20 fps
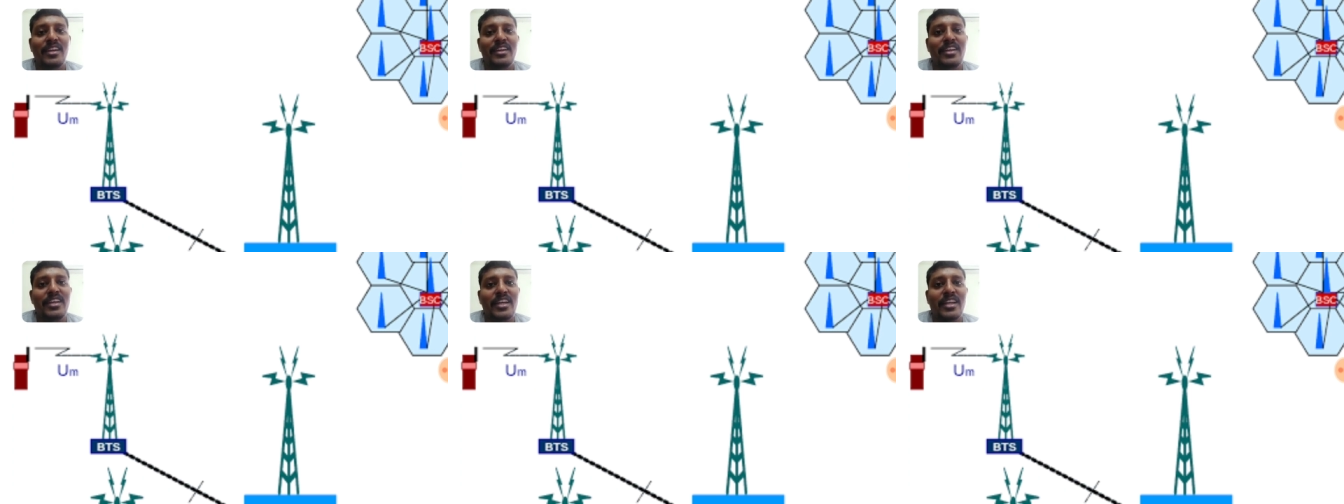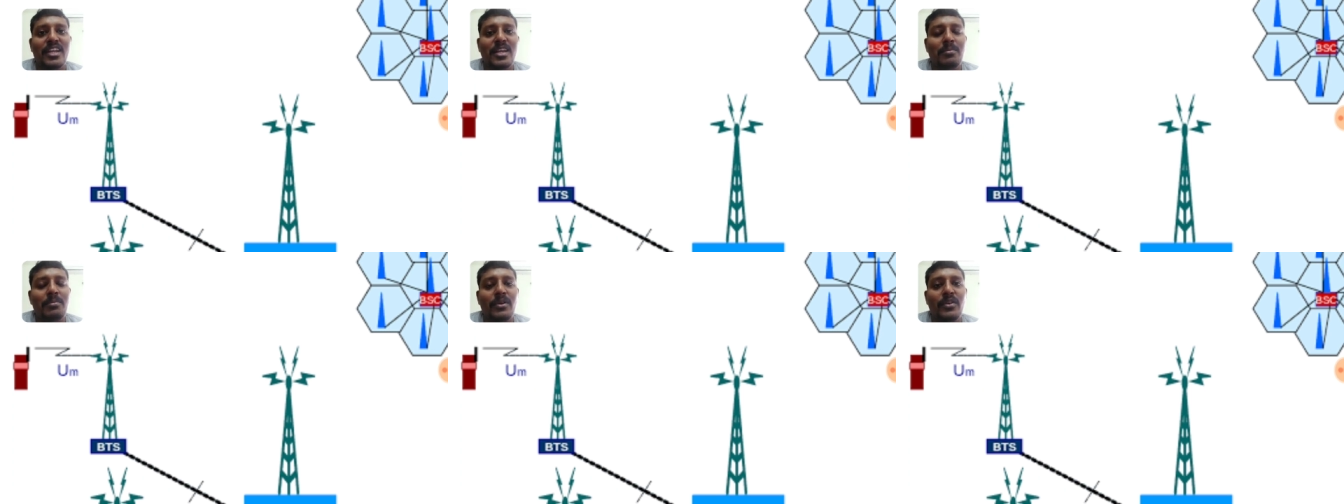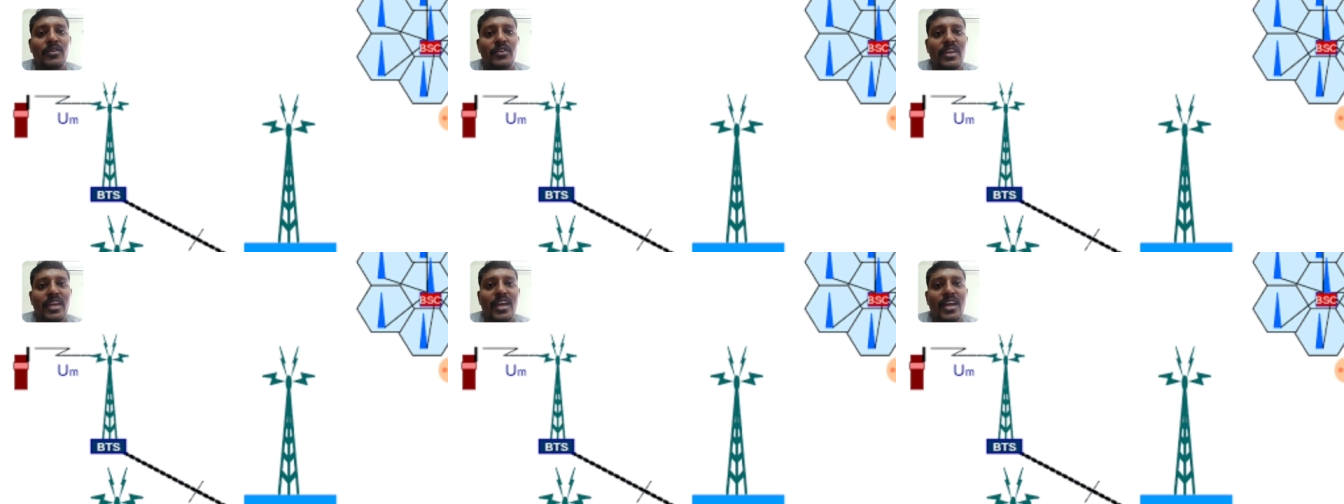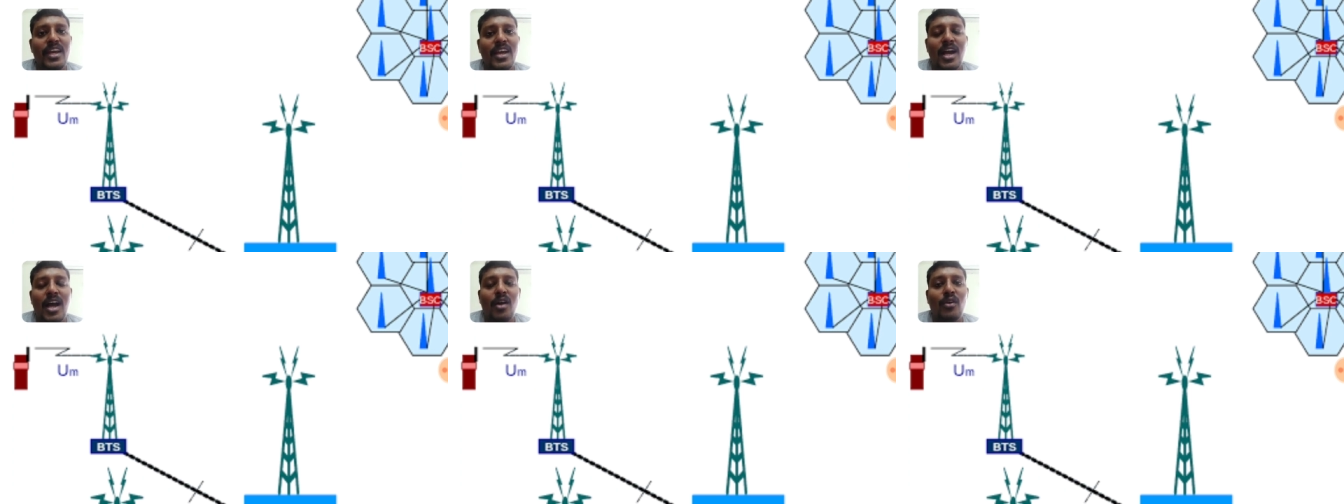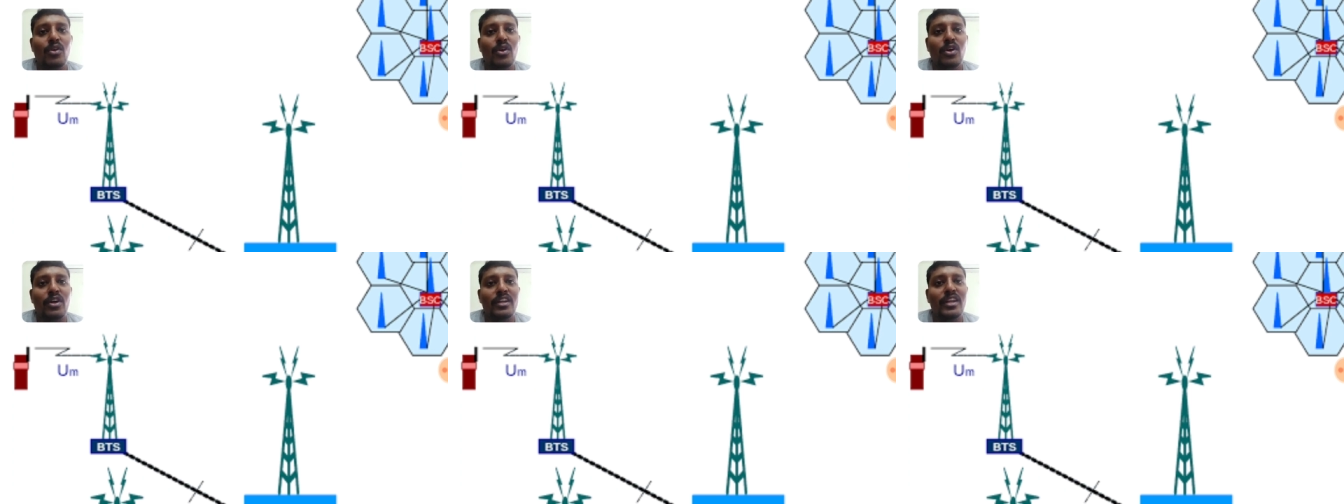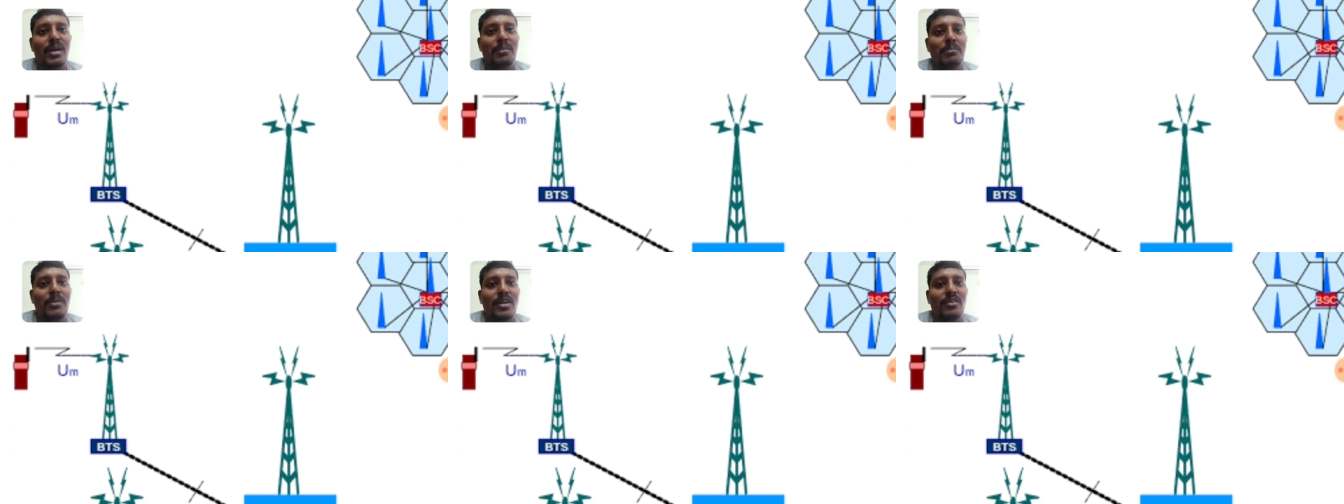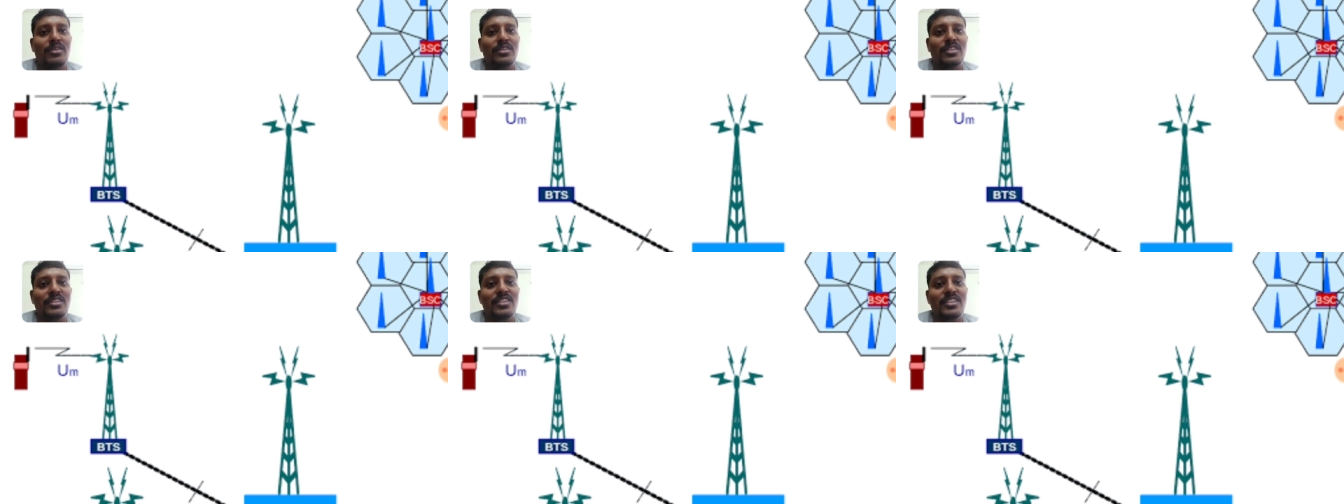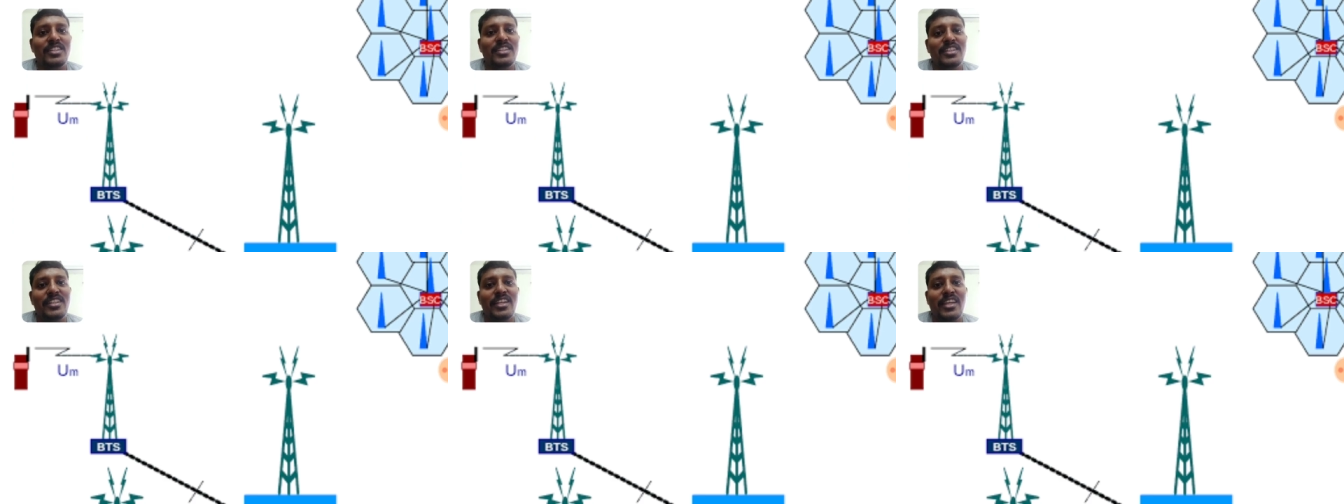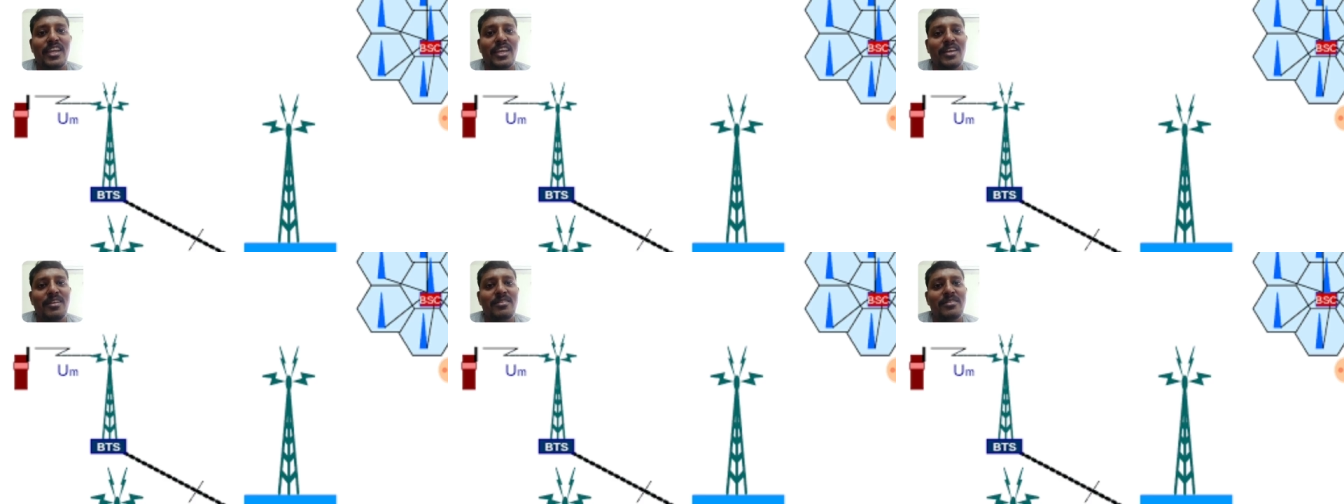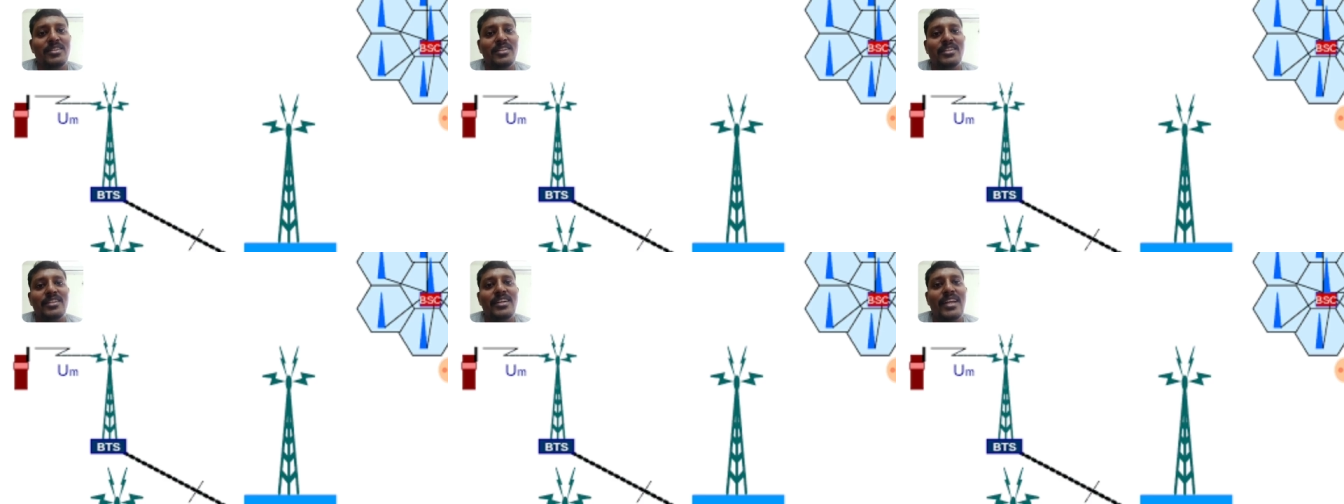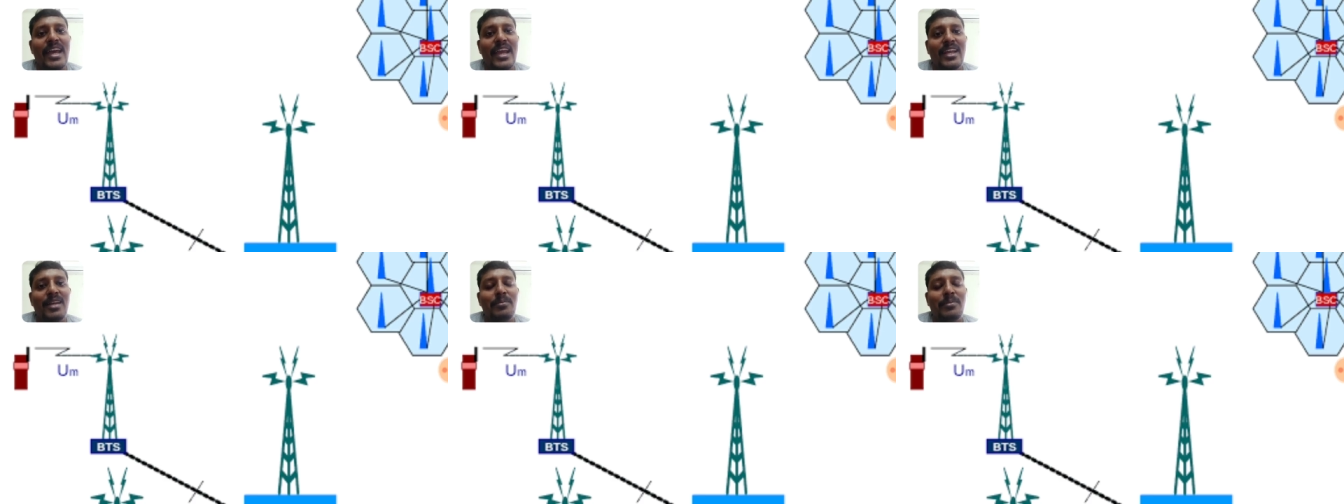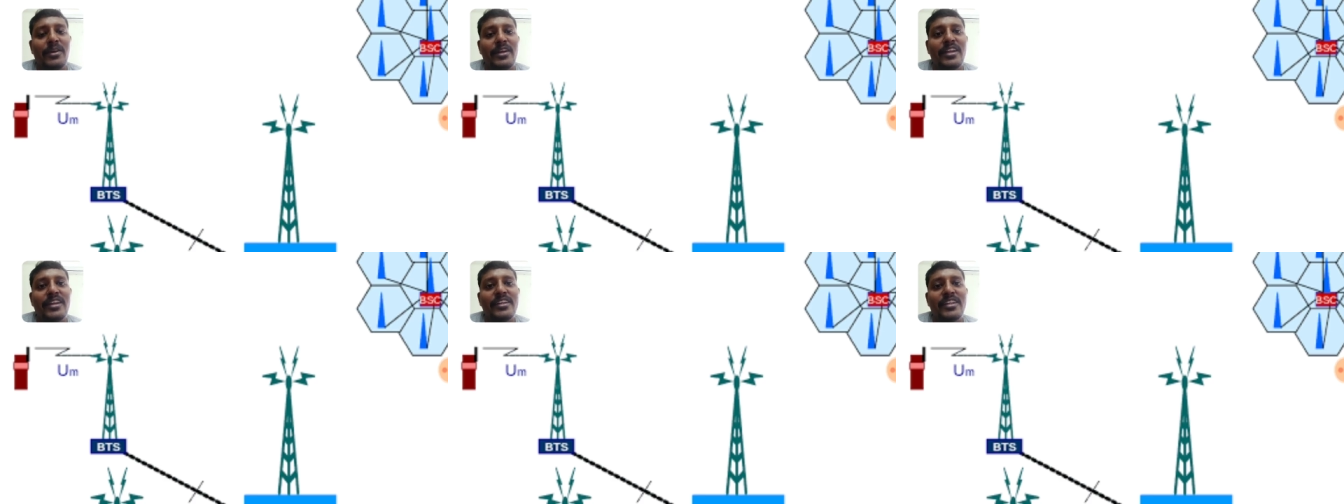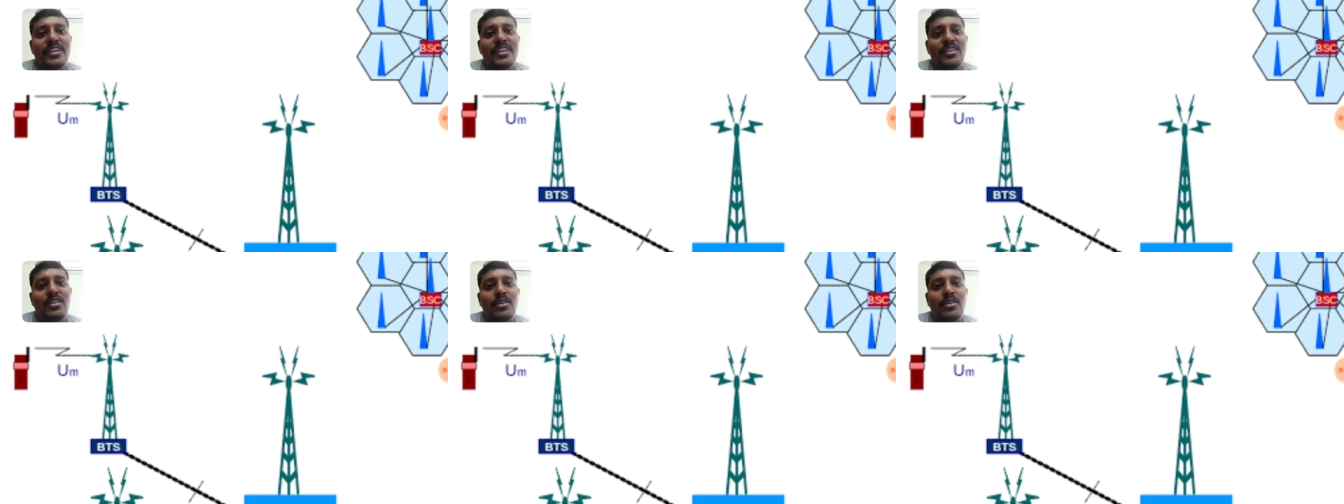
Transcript: நீங்கள் என்ன பண்ணுவீங்க அவங்களோட நம்பரை வந்துட்டு நீங்கள் டயல் பண்ணிவிட்டு